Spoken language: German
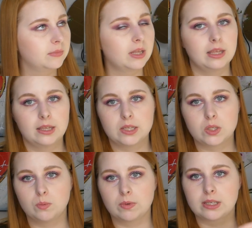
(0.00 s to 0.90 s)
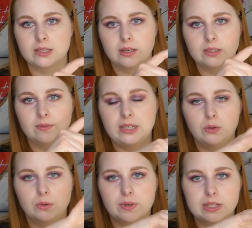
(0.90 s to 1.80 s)
Das ist übrigens, also wenn
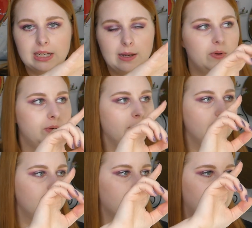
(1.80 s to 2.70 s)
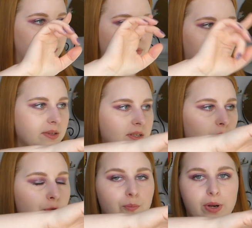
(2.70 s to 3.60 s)
ihr irgendwas klappern hört, ähm, draußen
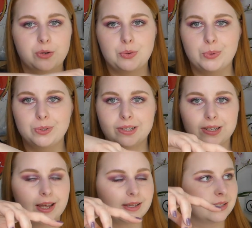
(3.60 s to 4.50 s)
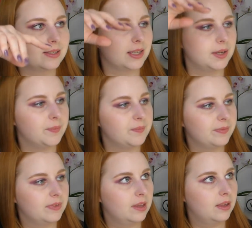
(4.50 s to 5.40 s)
auf dem Balkon, das,
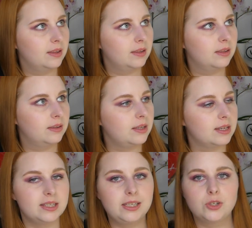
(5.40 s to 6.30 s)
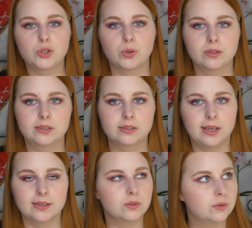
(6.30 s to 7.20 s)
ähm, der Sichtschutz,
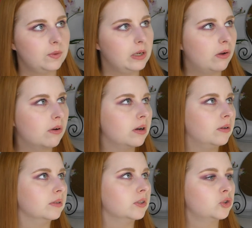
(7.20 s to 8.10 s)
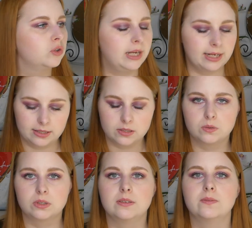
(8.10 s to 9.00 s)
der ist irgendwie locker und schlägt jetzt
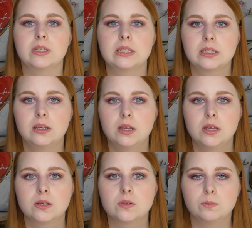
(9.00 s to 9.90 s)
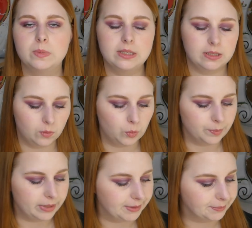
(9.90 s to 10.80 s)
durch den Wind so ein bisschen
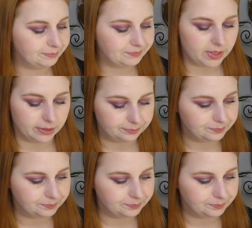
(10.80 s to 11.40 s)
oben an. Ja.